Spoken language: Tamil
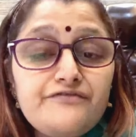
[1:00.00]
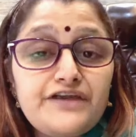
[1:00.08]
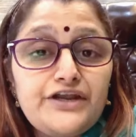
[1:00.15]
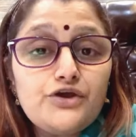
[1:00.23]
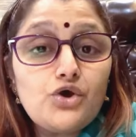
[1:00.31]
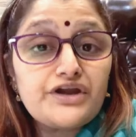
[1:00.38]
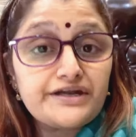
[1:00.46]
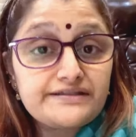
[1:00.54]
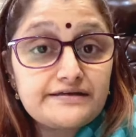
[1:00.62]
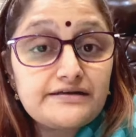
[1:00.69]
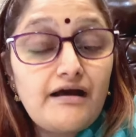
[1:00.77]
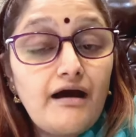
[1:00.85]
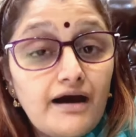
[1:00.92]
வீடியோ
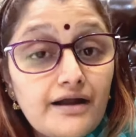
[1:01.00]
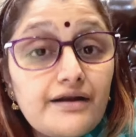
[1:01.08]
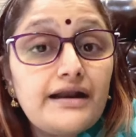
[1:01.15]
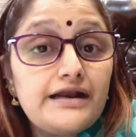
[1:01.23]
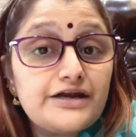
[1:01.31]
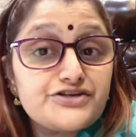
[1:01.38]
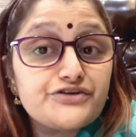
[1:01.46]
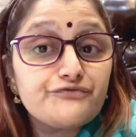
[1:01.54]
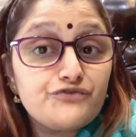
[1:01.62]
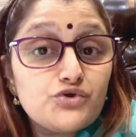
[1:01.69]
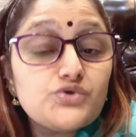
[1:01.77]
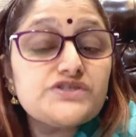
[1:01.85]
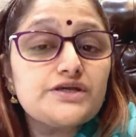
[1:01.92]
கிட்டத்தட்ட ஆறரை லட்சம்
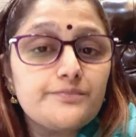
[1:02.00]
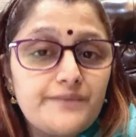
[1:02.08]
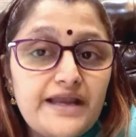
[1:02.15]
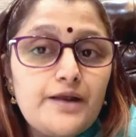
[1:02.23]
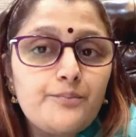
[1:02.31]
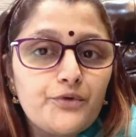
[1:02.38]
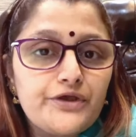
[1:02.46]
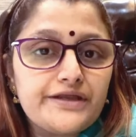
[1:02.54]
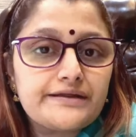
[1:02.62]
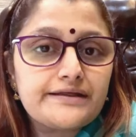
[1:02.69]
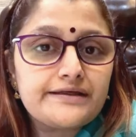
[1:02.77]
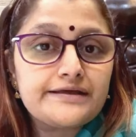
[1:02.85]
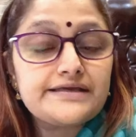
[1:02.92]
வியூஸ்க்கு மேல
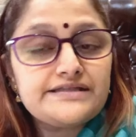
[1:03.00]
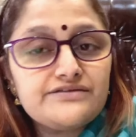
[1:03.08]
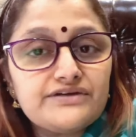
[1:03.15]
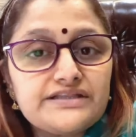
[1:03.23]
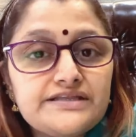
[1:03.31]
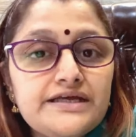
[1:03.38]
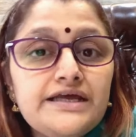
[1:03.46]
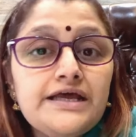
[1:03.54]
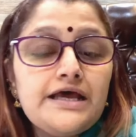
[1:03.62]
போயிருக்கு இது வந்து